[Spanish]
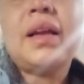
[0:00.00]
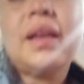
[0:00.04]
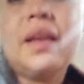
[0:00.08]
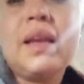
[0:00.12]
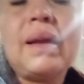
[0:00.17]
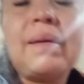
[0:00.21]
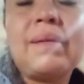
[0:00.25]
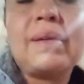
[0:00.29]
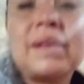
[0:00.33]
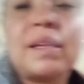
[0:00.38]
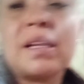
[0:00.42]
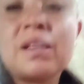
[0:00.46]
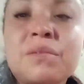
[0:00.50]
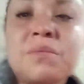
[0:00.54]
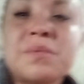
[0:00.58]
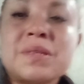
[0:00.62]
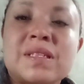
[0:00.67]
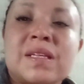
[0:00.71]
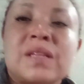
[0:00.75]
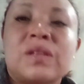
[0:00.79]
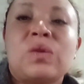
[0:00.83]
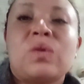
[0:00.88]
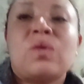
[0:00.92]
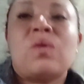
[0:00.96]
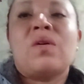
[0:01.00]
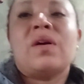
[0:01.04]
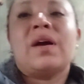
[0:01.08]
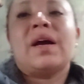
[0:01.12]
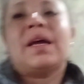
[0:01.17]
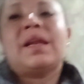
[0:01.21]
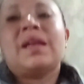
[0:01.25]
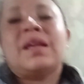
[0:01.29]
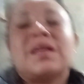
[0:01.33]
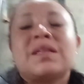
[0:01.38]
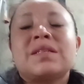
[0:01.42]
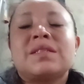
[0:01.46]
La verdad no me siento con
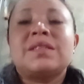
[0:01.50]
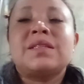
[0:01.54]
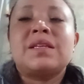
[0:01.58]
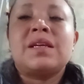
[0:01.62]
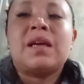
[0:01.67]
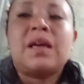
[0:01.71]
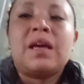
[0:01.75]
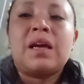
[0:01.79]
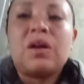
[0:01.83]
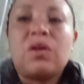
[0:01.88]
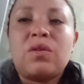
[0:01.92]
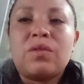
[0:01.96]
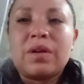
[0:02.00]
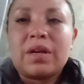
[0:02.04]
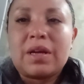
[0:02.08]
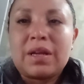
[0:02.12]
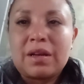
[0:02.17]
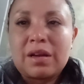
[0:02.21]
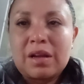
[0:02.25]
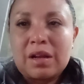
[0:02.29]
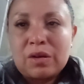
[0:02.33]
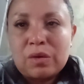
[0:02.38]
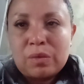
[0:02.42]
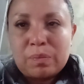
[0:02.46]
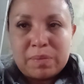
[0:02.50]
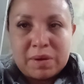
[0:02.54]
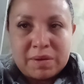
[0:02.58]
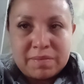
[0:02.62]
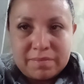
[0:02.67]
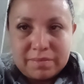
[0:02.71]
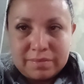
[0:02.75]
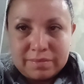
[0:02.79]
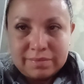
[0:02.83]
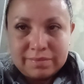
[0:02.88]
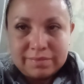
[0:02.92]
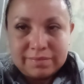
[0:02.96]
ganas de colgar la ropa.
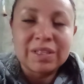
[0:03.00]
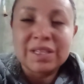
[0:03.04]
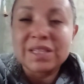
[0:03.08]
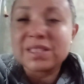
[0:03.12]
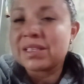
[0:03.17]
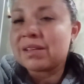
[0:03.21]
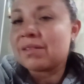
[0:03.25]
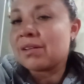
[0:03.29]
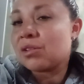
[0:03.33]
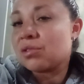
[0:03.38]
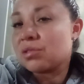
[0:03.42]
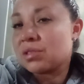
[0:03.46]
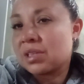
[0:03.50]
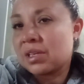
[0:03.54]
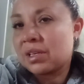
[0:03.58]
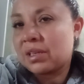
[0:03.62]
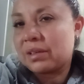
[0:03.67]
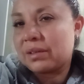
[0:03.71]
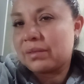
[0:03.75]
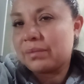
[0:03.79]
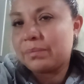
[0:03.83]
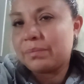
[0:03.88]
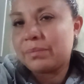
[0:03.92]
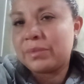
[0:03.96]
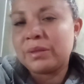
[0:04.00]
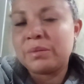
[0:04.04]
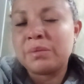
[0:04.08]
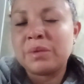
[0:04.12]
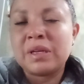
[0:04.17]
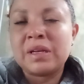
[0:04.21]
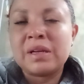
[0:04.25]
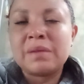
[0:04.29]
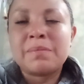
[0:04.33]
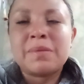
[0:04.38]
Ahorita estaba acostada, pero me vine